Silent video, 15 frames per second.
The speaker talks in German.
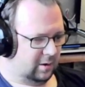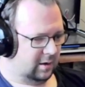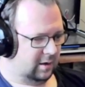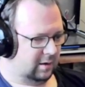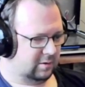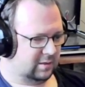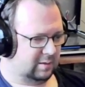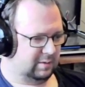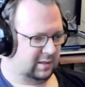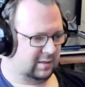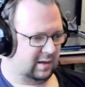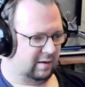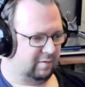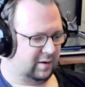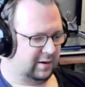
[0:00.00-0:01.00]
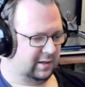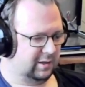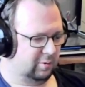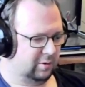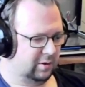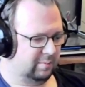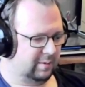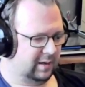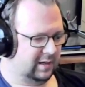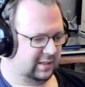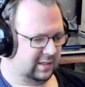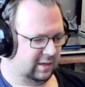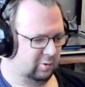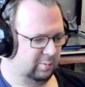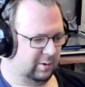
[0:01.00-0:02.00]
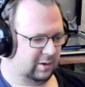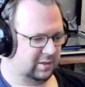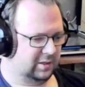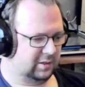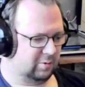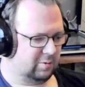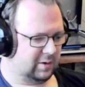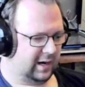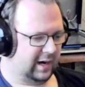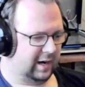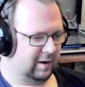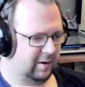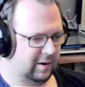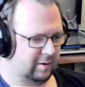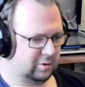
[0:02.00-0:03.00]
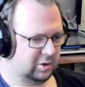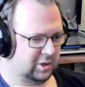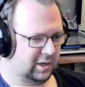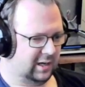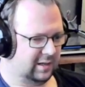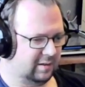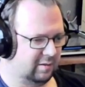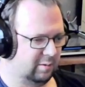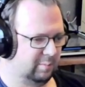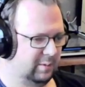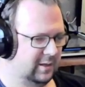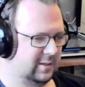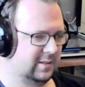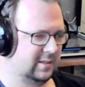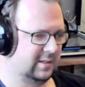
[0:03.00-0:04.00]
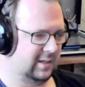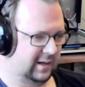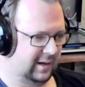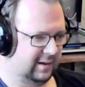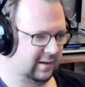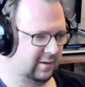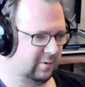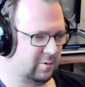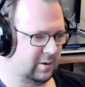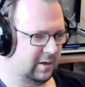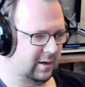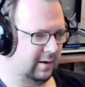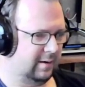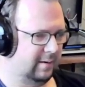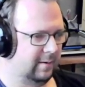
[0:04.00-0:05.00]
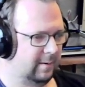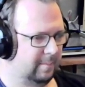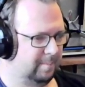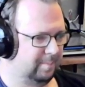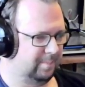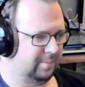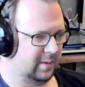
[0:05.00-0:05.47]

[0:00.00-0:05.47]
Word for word: Aus dem ganz einfachen Grunde, weil ich darüber auch den Drucker ein- und ausschalte, zumindest den anderen Drucker, ähm,